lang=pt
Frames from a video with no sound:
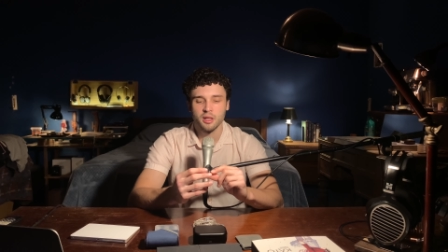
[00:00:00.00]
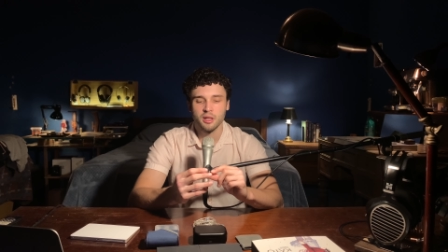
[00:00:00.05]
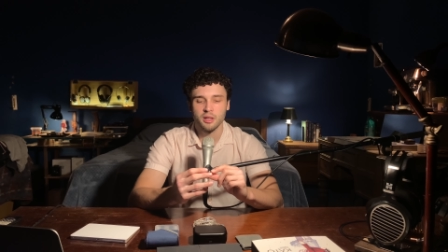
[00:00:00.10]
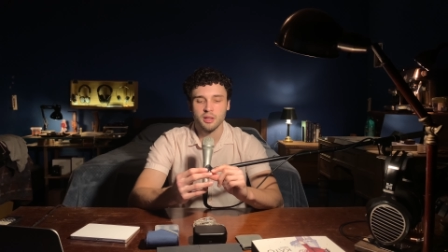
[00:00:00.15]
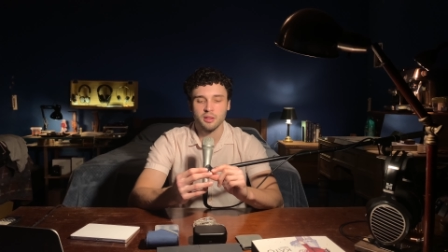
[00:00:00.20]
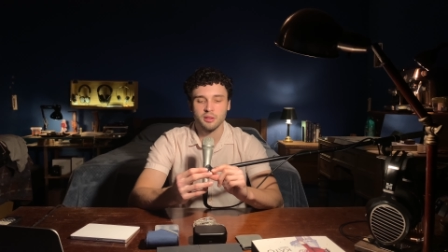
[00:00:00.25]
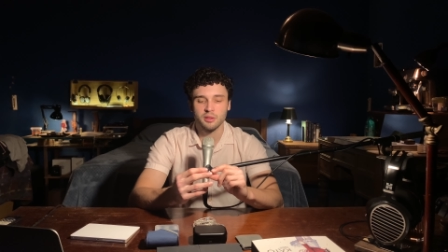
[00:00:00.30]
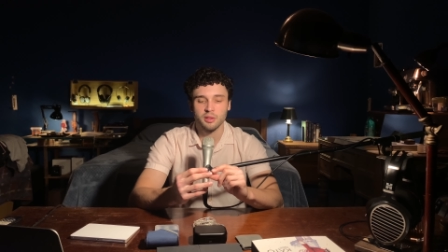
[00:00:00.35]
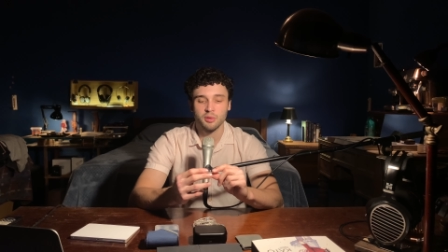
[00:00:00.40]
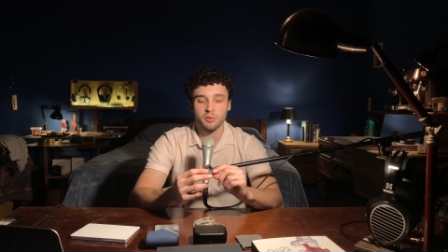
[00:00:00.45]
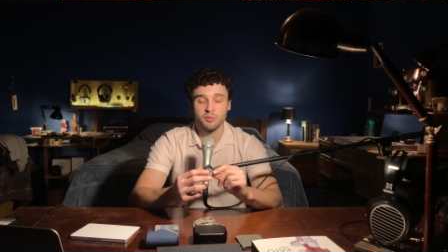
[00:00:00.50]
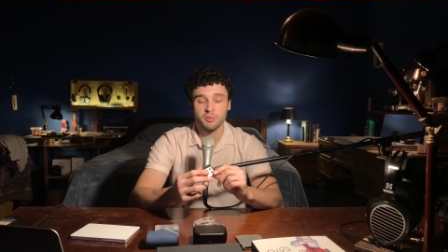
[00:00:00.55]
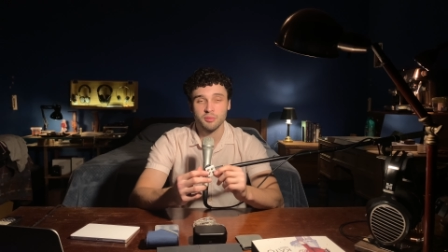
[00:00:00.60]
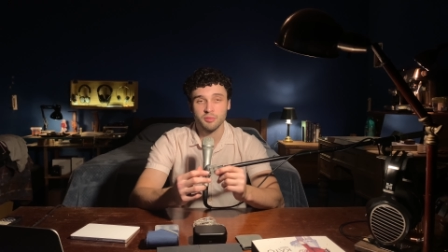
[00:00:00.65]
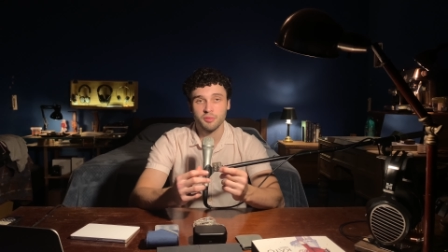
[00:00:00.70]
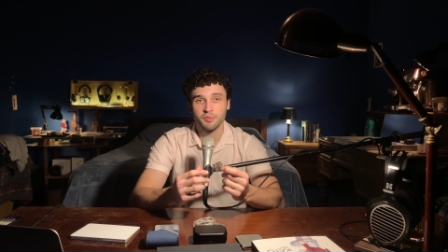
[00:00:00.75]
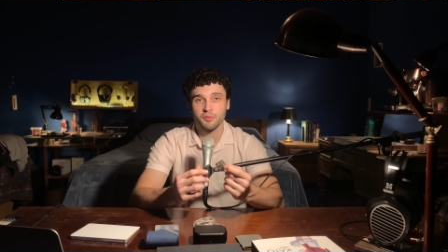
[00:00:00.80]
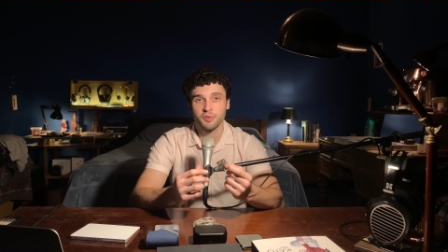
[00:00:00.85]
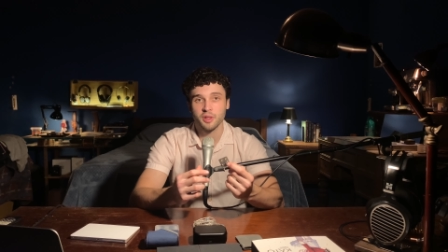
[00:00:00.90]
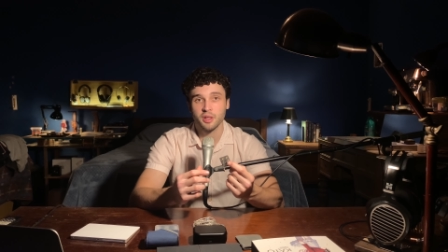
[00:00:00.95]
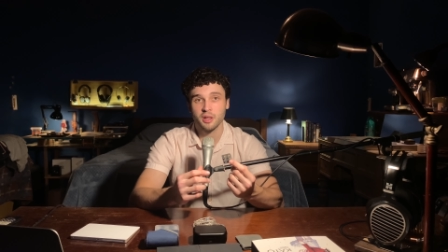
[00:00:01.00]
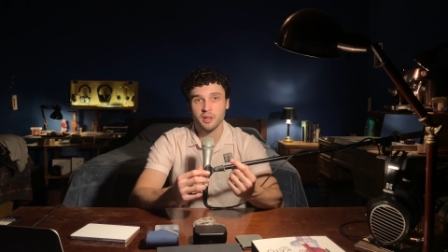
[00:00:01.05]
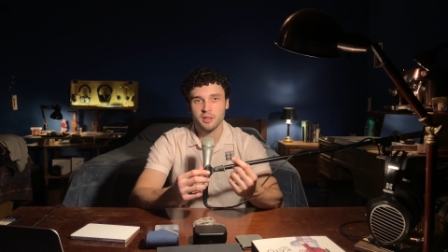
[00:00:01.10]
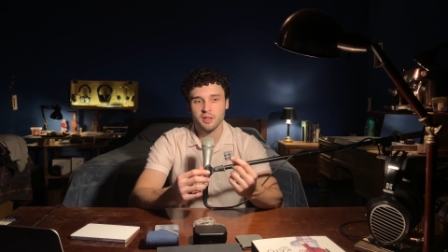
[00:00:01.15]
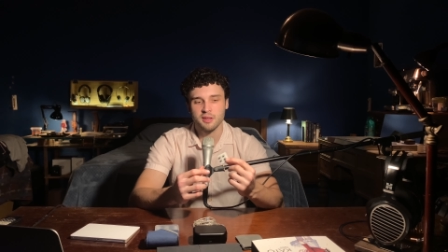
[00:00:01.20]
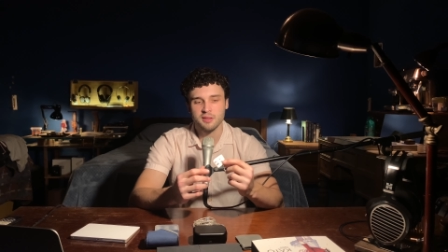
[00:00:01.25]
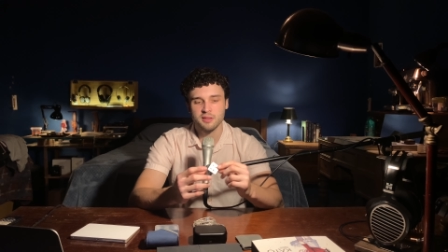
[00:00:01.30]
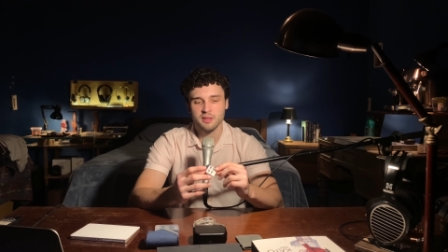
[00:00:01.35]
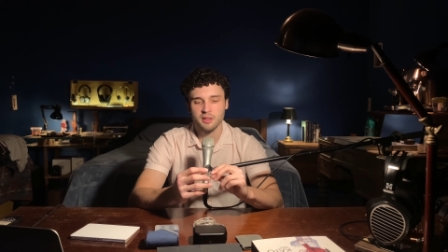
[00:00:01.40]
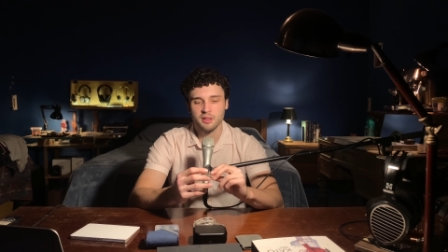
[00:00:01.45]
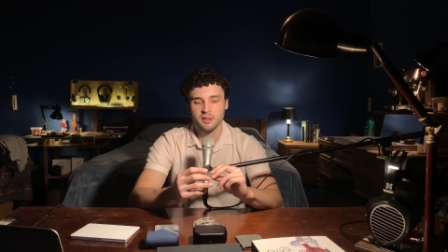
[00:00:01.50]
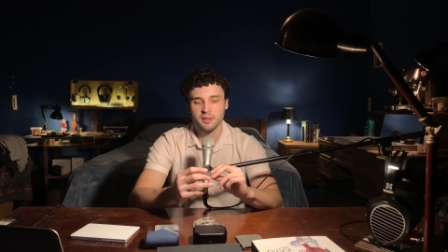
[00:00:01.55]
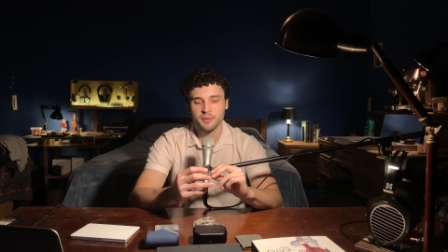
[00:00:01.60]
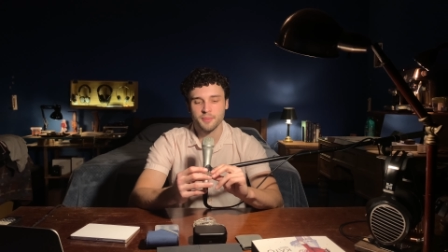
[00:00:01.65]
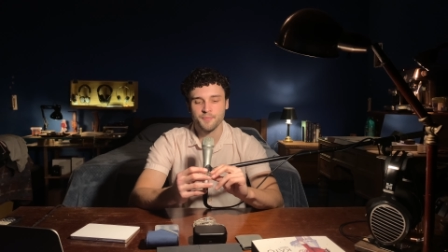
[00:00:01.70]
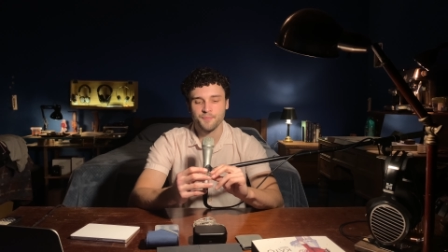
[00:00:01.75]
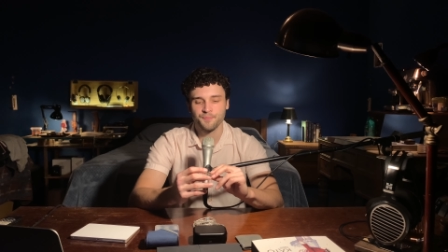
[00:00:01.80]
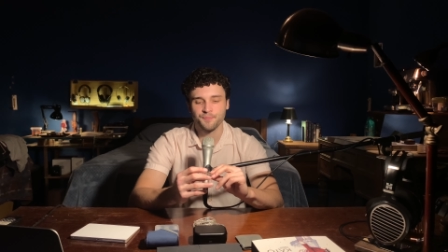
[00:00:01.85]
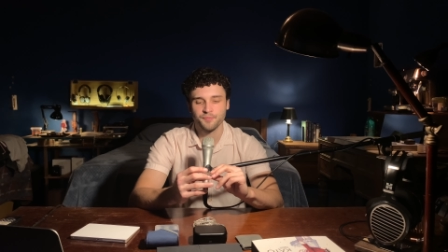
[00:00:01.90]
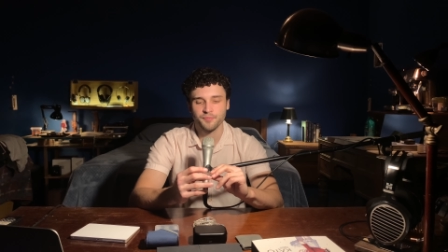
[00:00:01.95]
Então fica aí essa
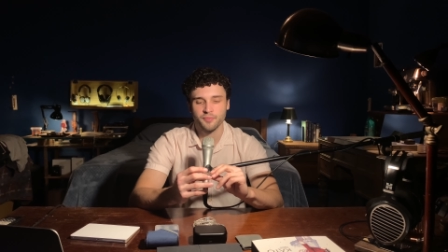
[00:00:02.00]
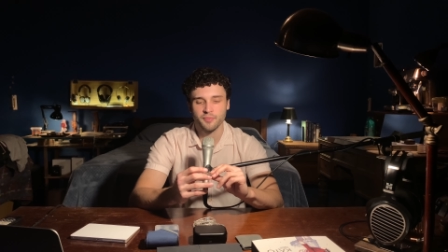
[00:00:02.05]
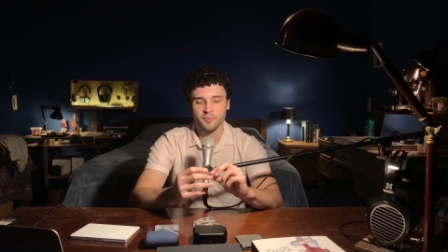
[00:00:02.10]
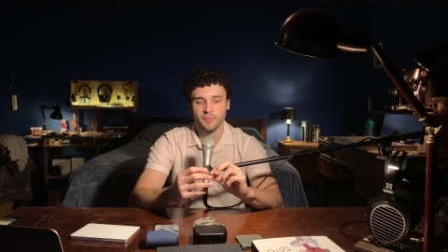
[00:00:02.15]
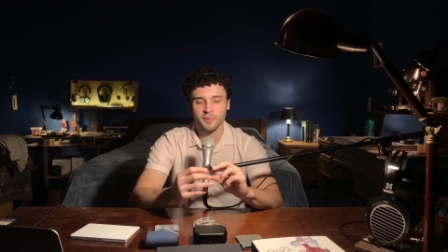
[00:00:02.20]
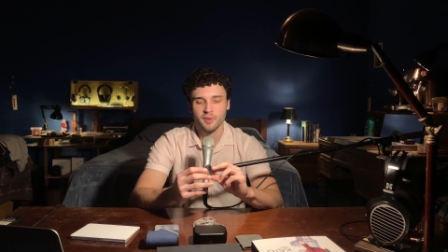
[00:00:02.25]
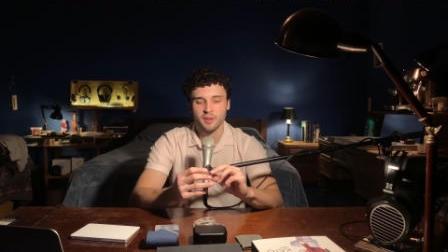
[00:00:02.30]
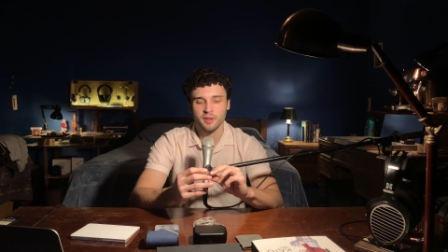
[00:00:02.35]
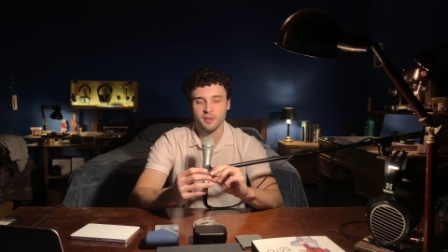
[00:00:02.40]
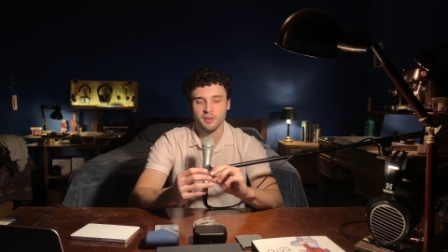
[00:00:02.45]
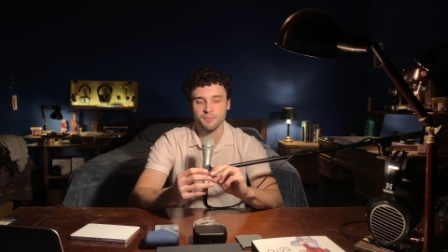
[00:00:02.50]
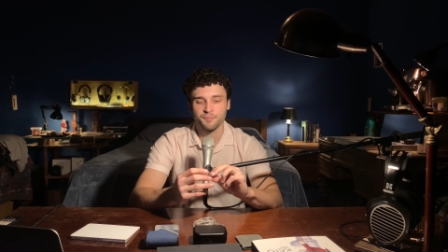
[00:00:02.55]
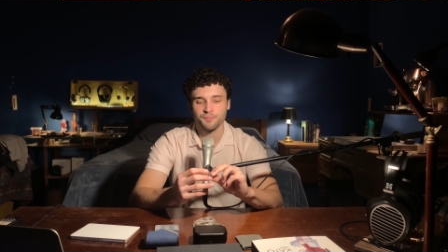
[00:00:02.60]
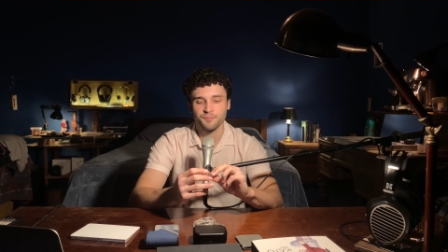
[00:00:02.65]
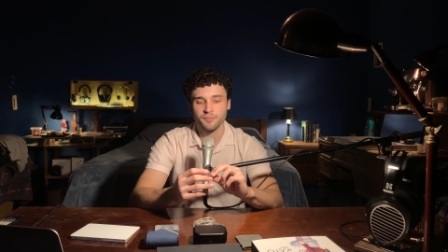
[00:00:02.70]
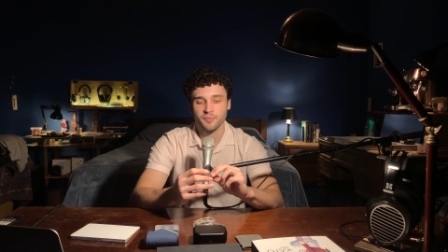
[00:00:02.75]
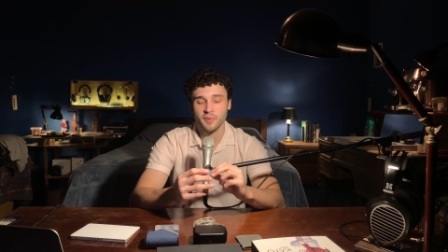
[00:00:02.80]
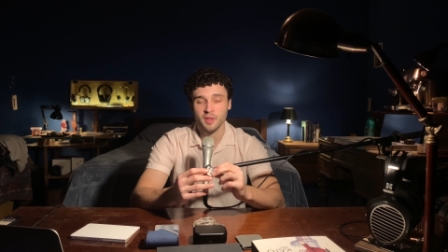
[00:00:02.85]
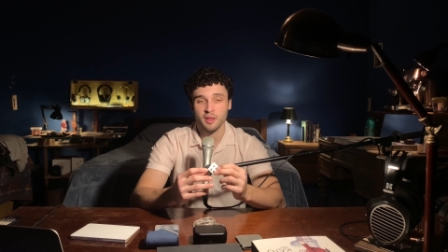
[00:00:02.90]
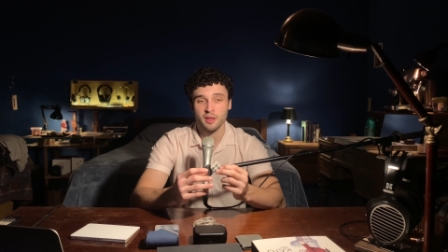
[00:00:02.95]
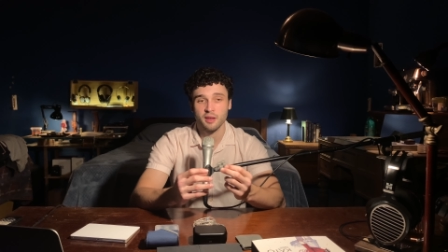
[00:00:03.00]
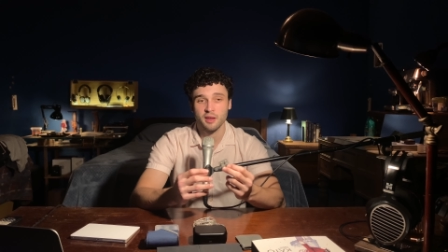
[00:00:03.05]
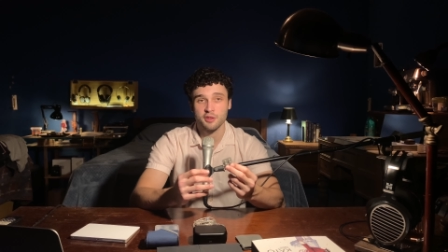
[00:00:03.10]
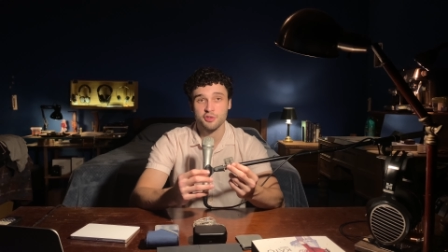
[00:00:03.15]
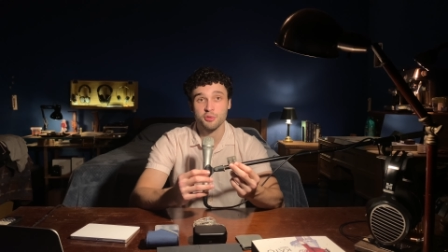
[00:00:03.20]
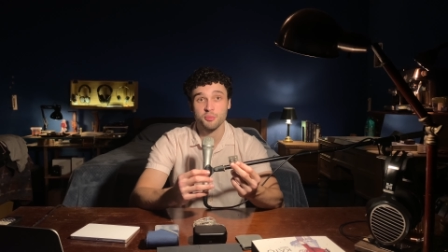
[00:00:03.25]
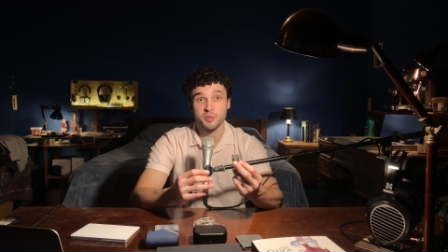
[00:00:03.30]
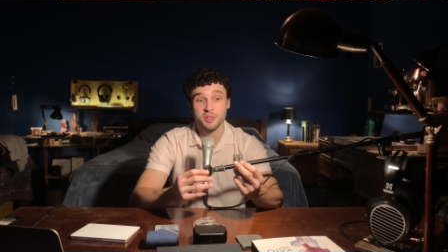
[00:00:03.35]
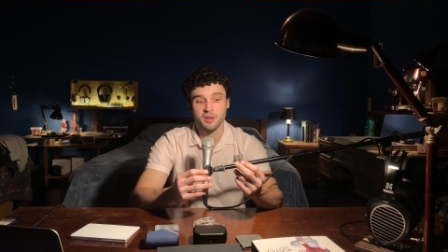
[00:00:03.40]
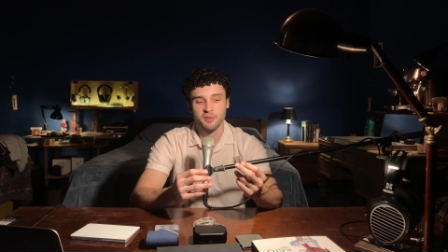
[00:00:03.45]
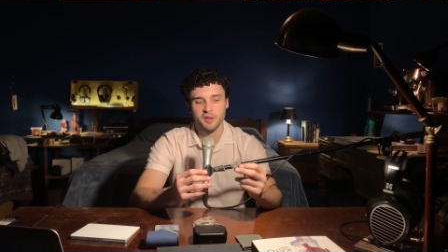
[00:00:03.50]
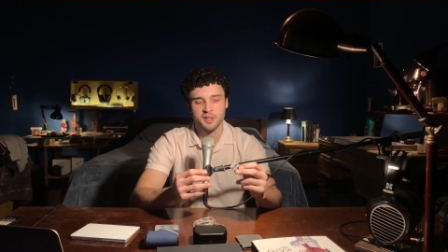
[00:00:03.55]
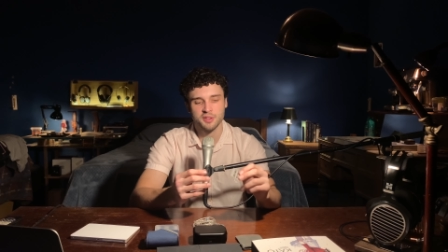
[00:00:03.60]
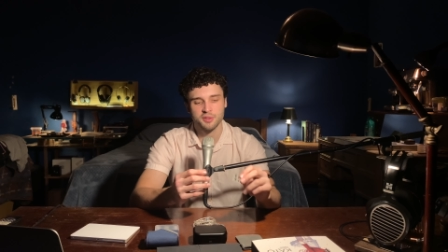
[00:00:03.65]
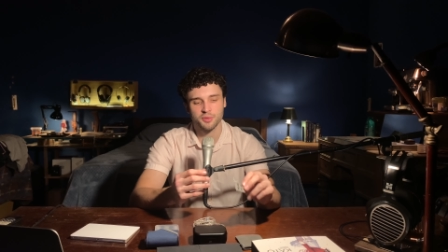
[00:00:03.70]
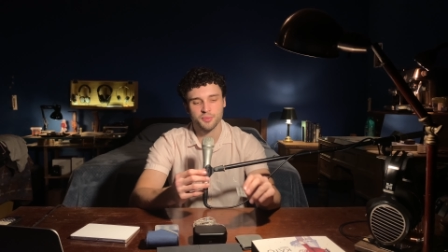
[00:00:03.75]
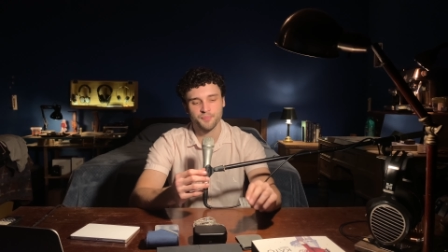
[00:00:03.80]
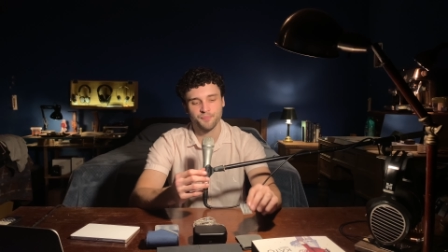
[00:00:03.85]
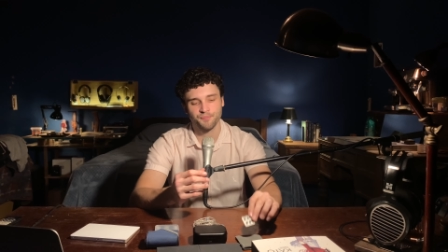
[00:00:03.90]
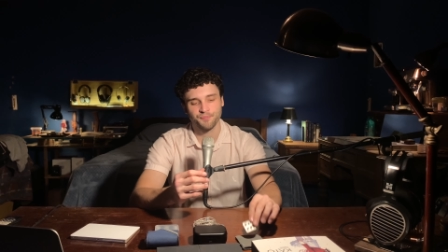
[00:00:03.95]
essa
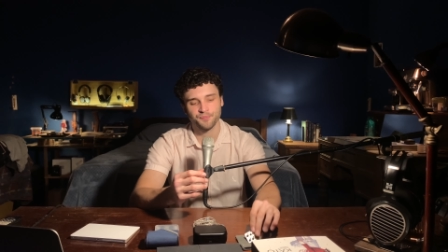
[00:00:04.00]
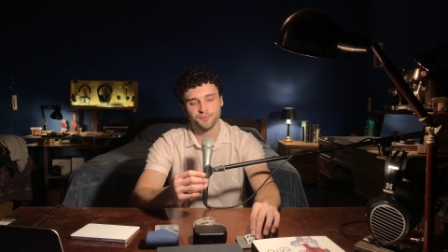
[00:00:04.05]
observação.